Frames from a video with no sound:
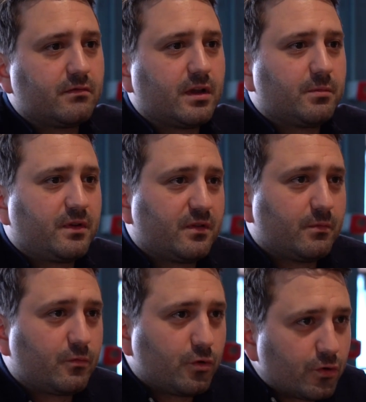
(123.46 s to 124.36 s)
ve
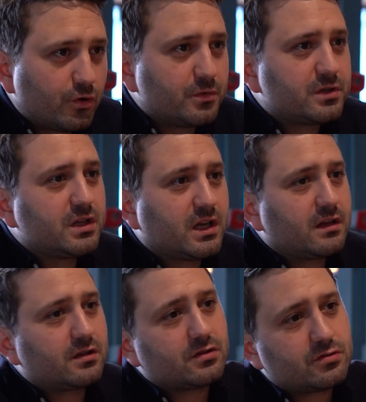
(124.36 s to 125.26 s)
bizim kurduğumuz
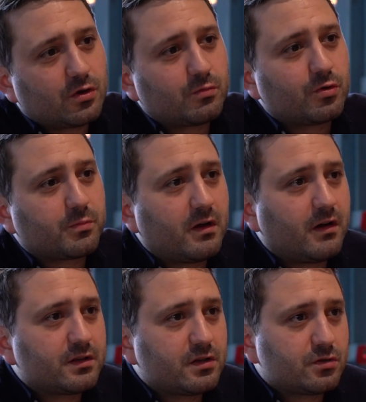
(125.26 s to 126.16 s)
şirket için çok büyük bir
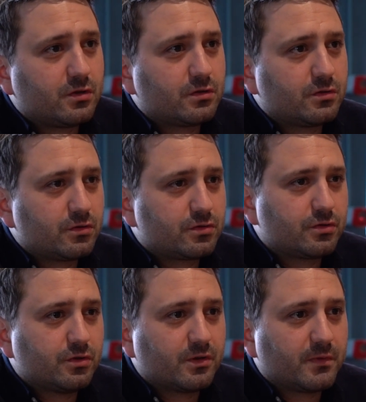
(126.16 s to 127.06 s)
avantaj olduğunu
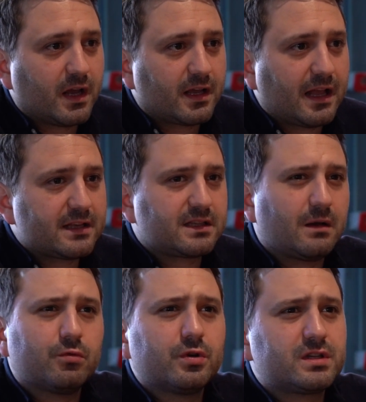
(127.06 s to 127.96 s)
düşünüyorum. Yani
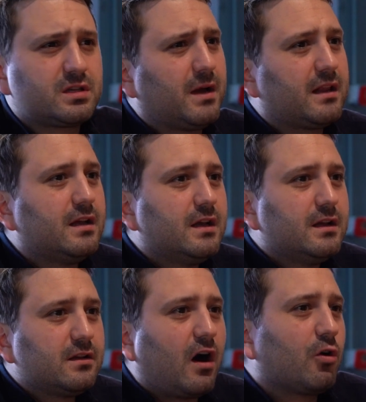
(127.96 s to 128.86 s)
gerçekten bu işi ben
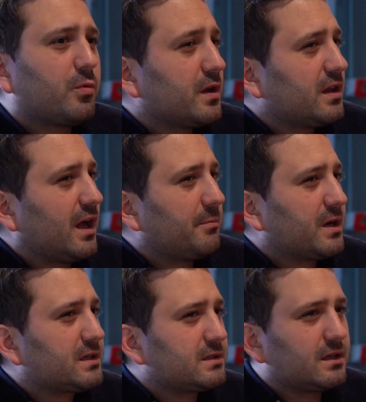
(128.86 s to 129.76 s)
Avrupa'da da
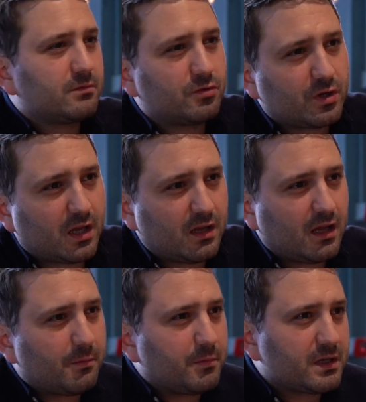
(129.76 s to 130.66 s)
yapmak isterim, Türkiye'de de
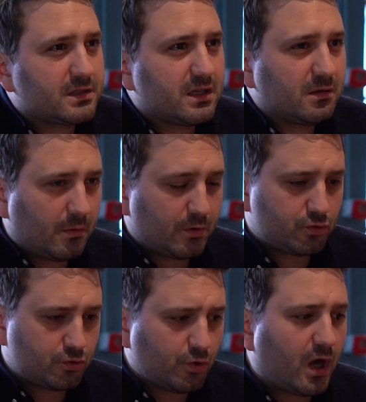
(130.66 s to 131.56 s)
yapmak isterim ama
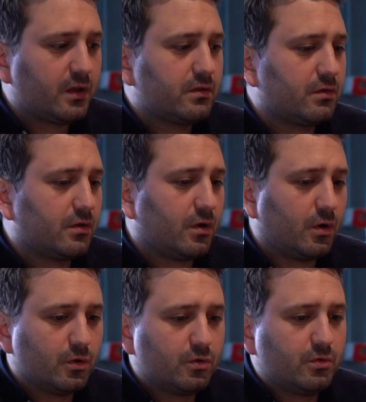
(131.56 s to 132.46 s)
şu an
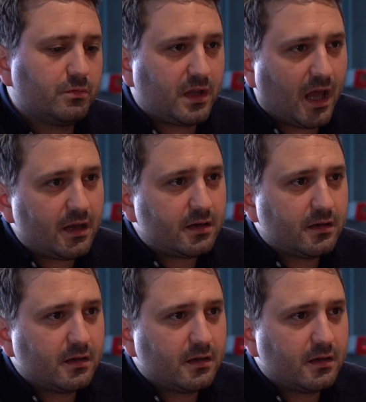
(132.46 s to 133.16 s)
olduğum yer